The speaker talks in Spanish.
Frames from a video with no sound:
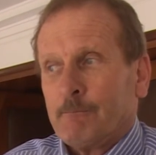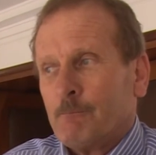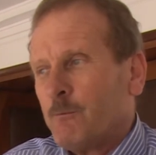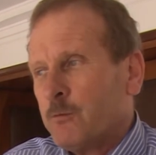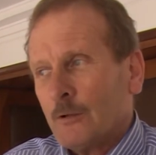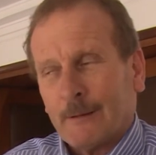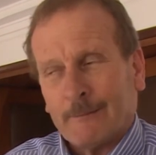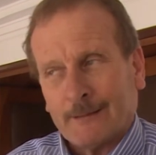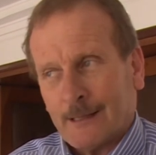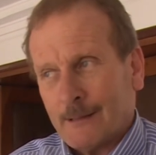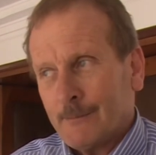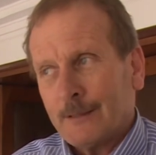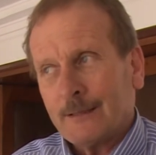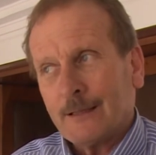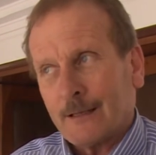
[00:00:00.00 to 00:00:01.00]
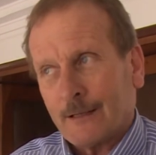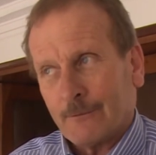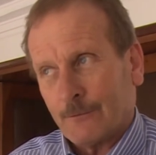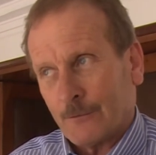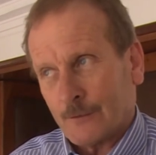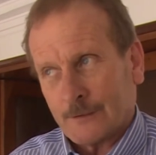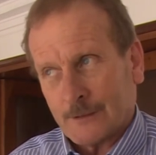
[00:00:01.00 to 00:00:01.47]
fundamentalmente
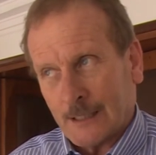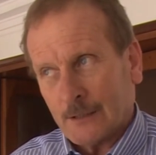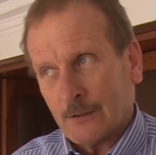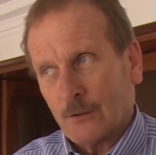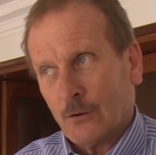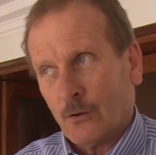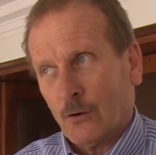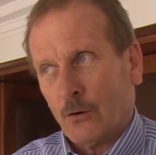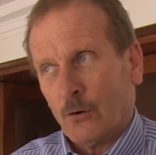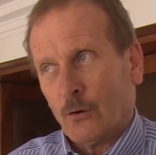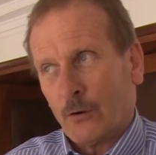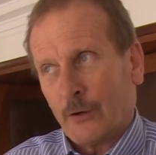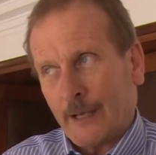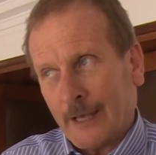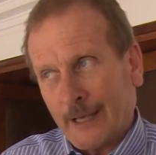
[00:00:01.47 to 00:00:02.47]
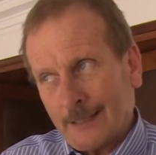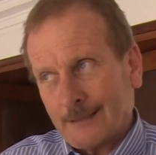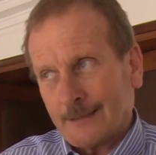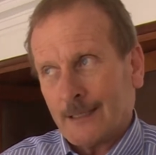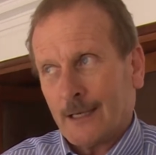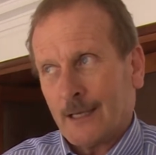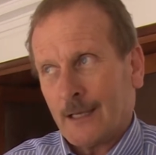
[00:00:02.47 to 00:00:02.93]
reforzando lo que
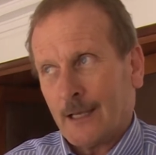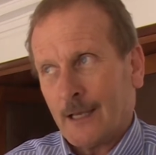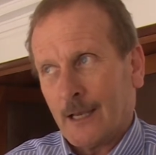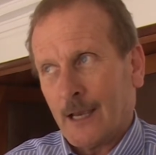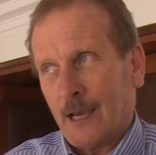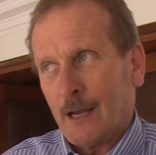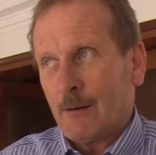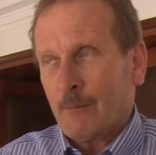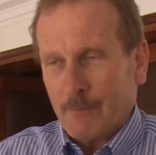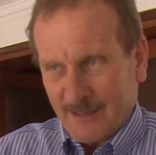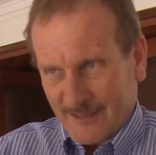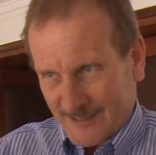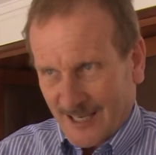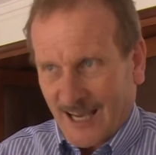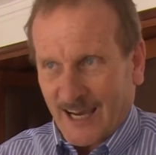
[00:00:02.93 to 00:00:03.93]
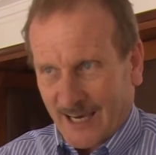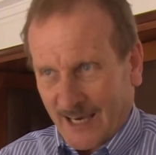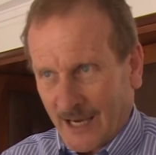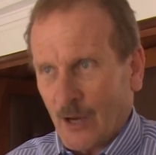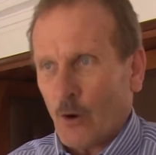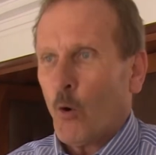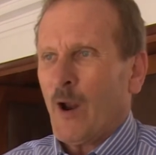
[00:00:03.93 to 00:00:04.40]
es eh, el
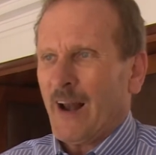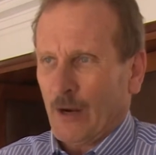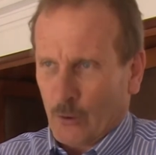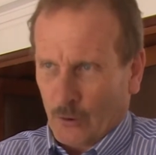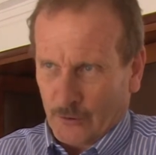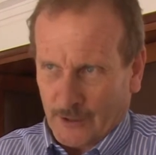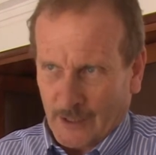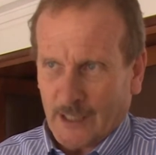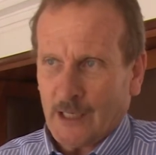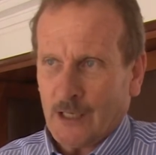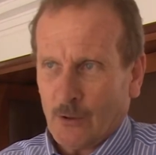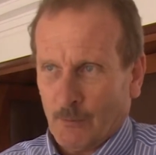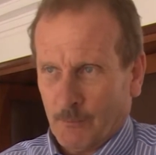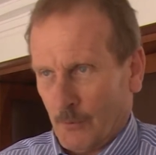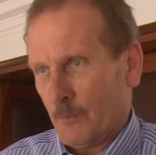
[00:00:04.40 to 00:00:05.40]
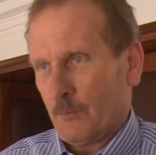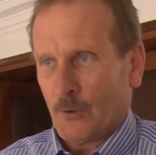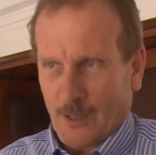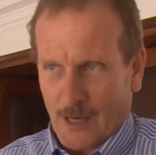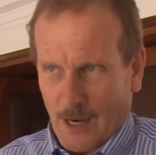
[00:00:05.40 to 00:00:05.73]
mensaje o el contenido propio de